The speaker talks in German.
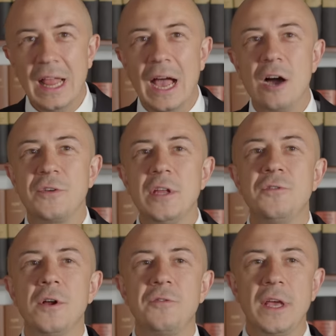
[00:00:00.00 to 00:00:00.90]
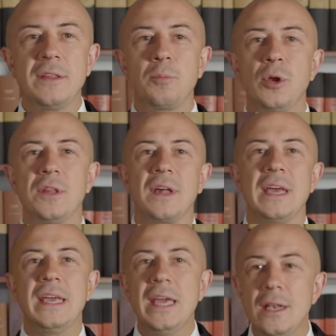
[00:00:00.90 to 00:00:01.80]
Auf jeden Fall fährt die Polizei
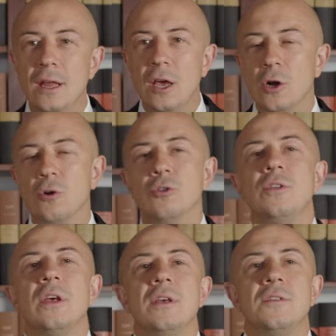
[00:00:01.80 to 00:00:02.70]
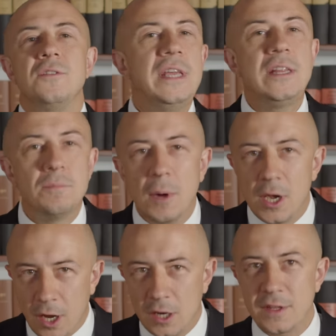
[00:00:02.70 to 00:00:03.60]
hin und sieht
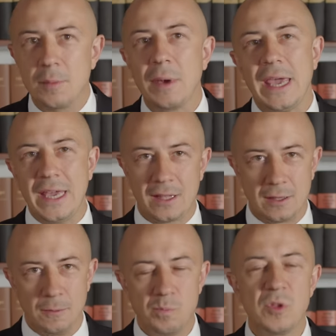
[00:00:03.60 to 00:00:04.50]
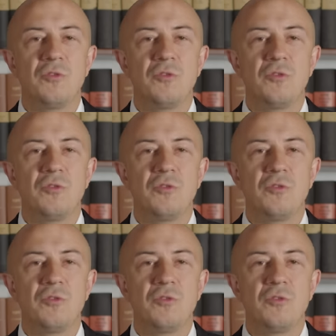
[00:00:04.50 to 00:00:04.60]
mal nach dem Rechten,